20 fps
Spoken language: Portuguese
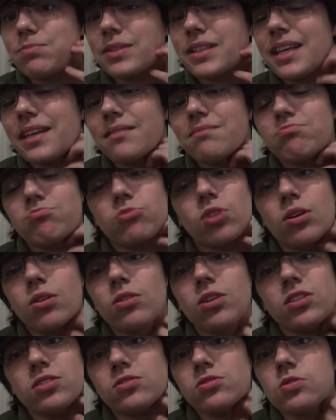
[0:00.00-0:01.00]
Porque
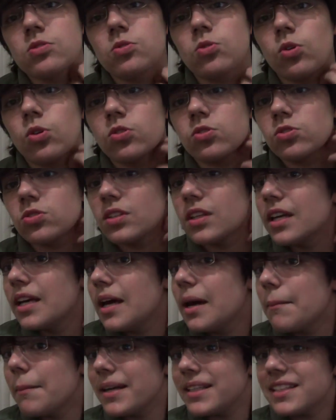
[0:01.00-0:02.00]
eu gosto de todos.
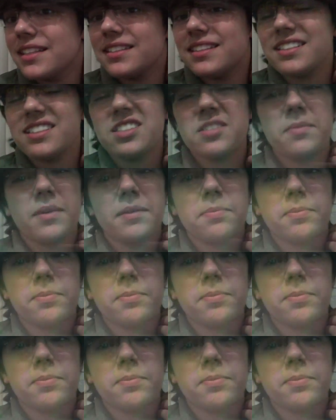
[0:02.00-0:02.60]
Mas na sétima